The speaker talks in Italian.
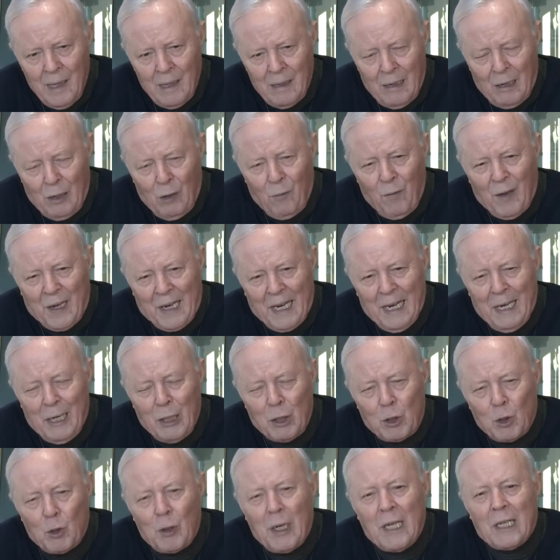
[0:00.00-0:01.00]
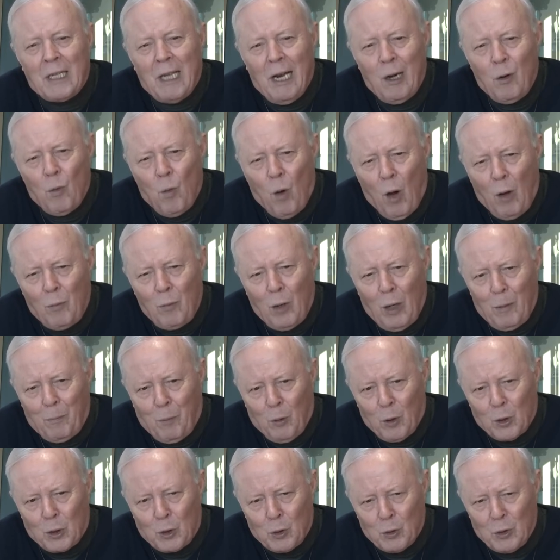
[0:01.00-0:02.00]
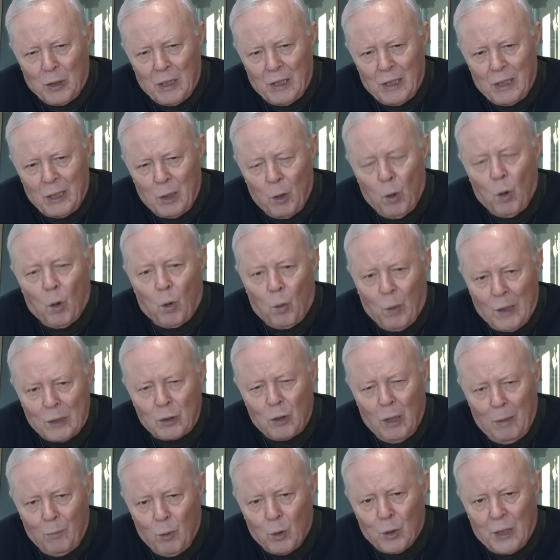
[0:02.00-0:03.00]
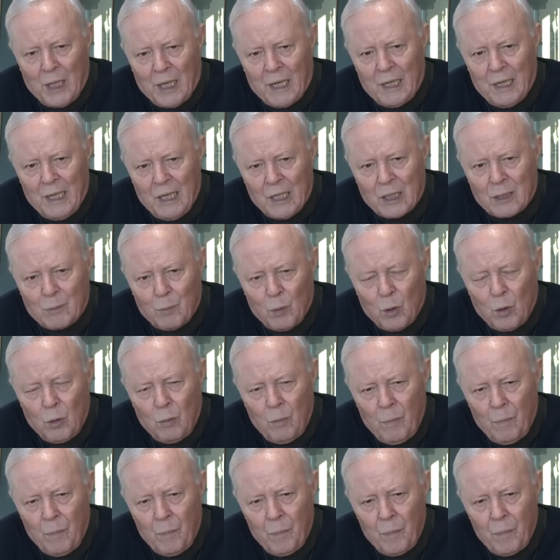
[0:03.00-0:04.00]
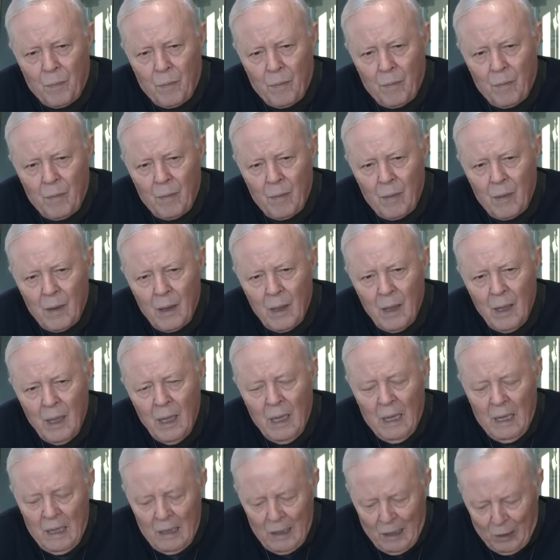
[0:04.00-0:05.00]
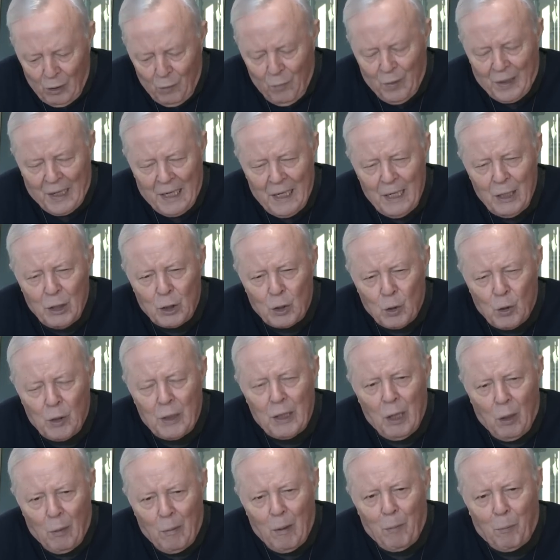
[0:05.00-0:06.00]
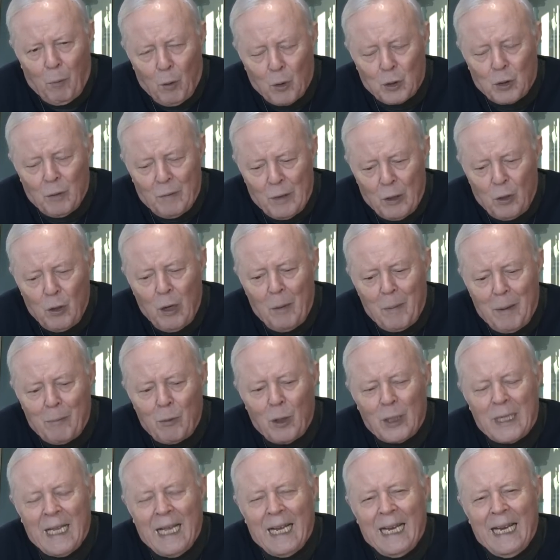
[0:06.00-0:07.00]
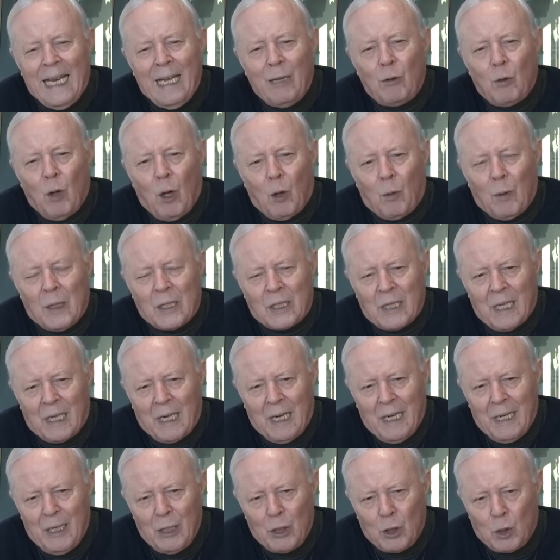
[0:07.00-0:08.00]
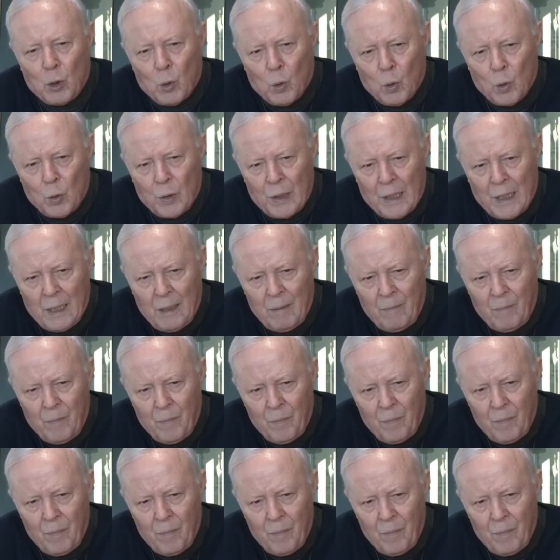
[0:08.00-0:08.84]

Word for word: la nuova religione dell'uomo al posto di Dio, questo è il modernismo, la nuova religione dell'uomo al posto di Dio, noi abbiamo aderito a questa religione,